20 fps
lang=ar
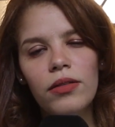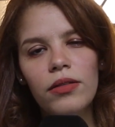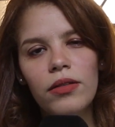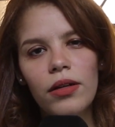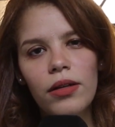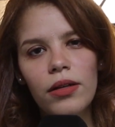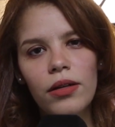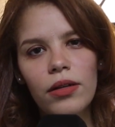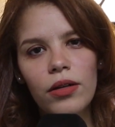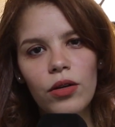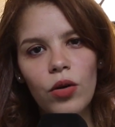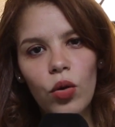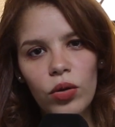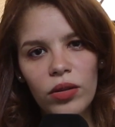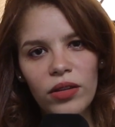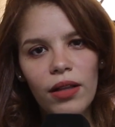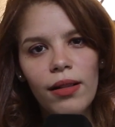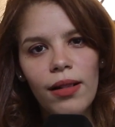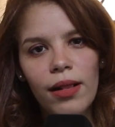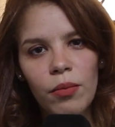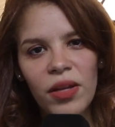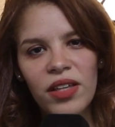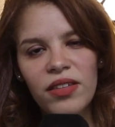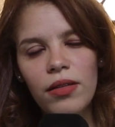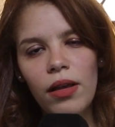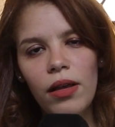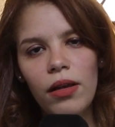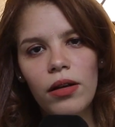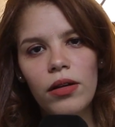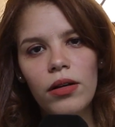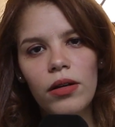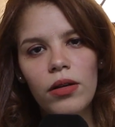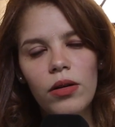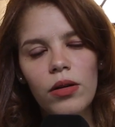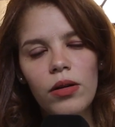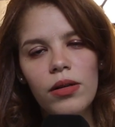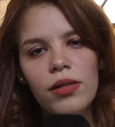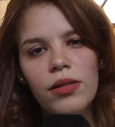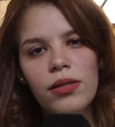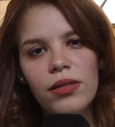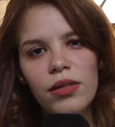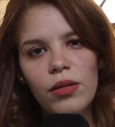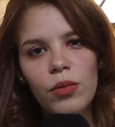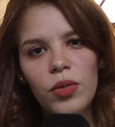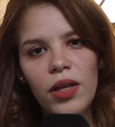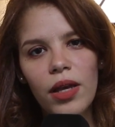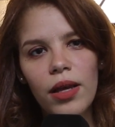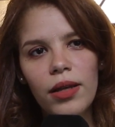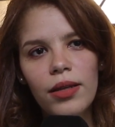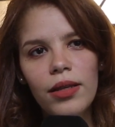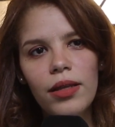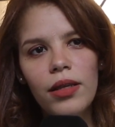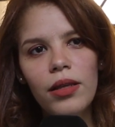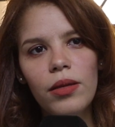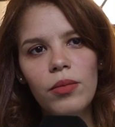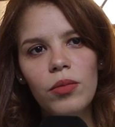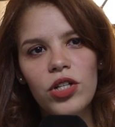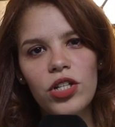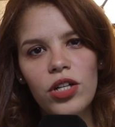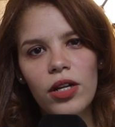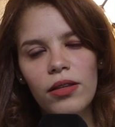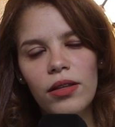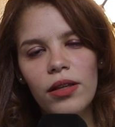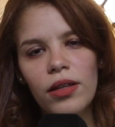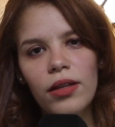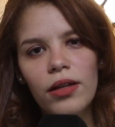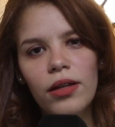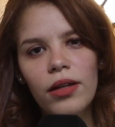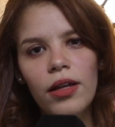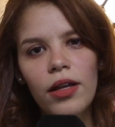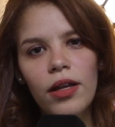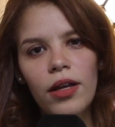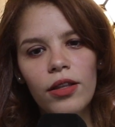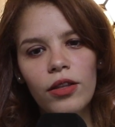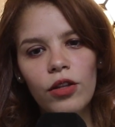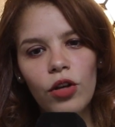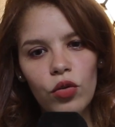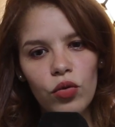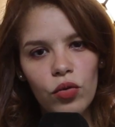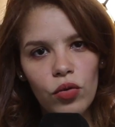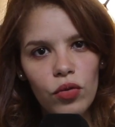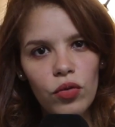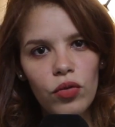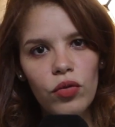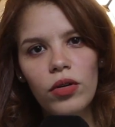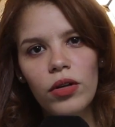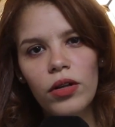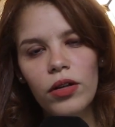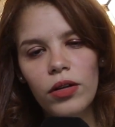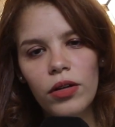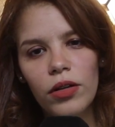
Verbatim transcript: ديال خطه المسح الاستبياني باش اننا نقدروا